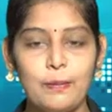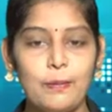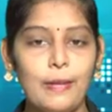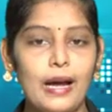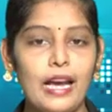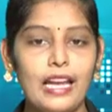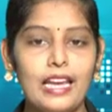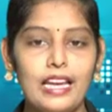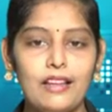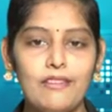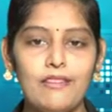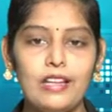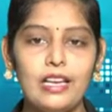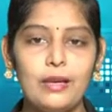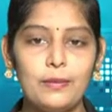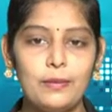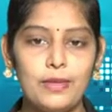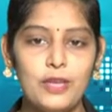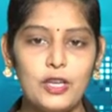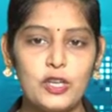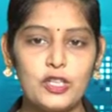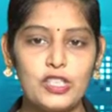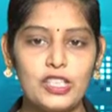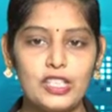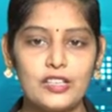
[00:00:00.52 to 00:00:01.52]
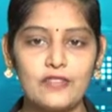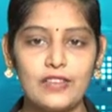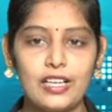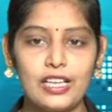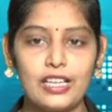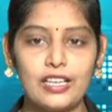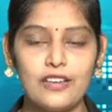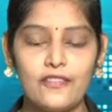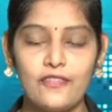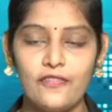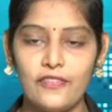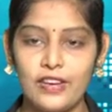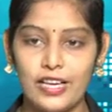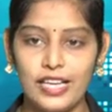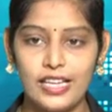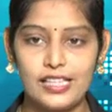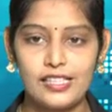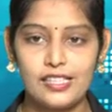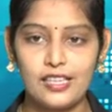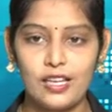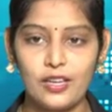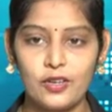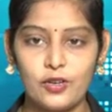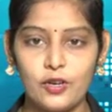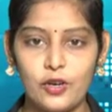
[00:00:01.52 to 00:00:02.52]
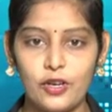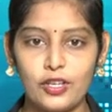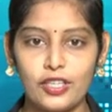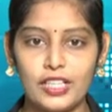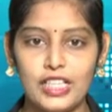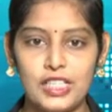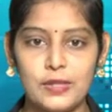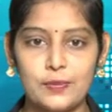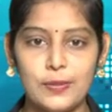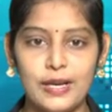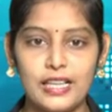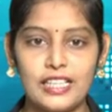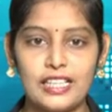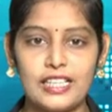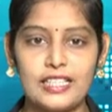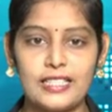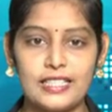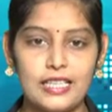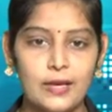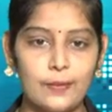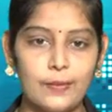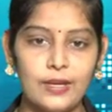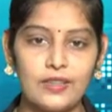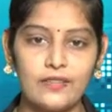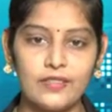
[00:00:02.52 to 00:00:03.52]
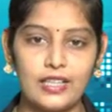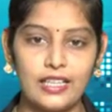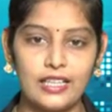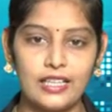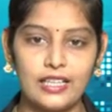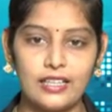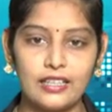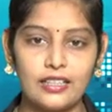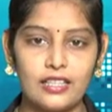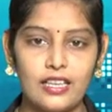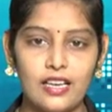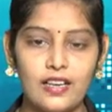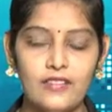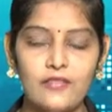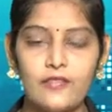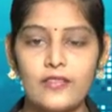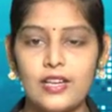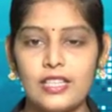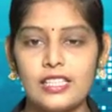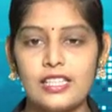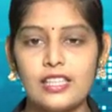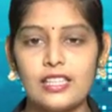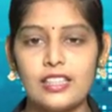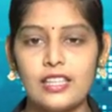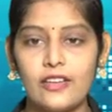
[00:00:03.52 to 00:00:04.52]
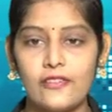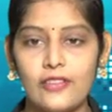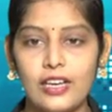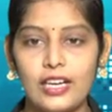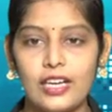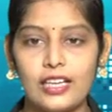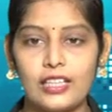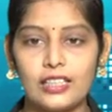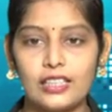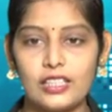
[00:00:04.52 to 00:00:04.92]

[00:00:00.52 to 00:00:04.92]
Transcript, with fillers: మైలవరం నియోజకవర్గం వైఎస్ఆర్ కాంగ్రెస్ పార్టీ సమన్వయకర్త వసంత